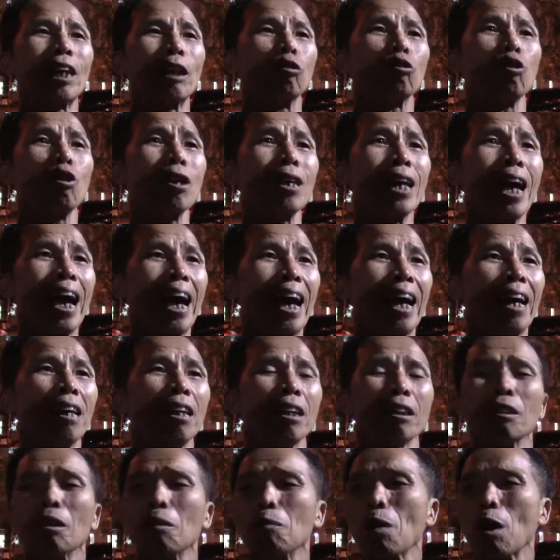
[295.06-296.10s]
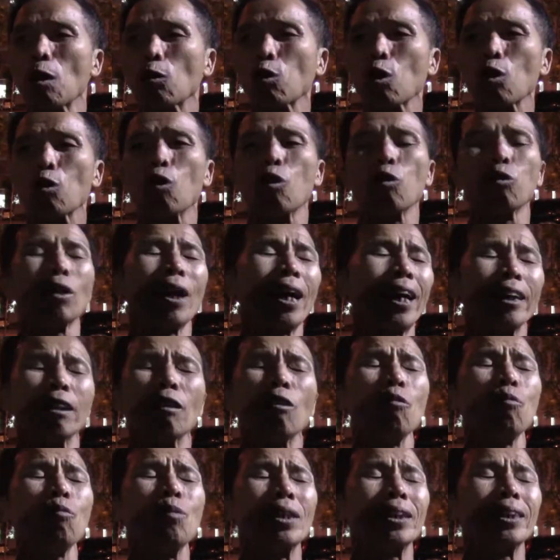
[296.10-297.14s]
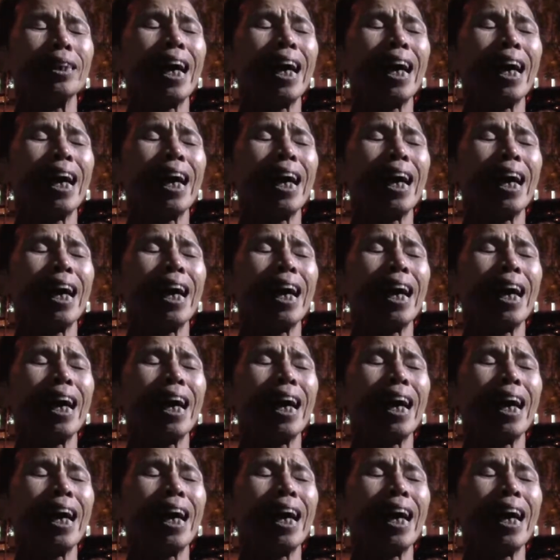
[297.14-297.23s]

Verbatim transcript: chạy xuống cả nhưng mà cuối cùng lại không bị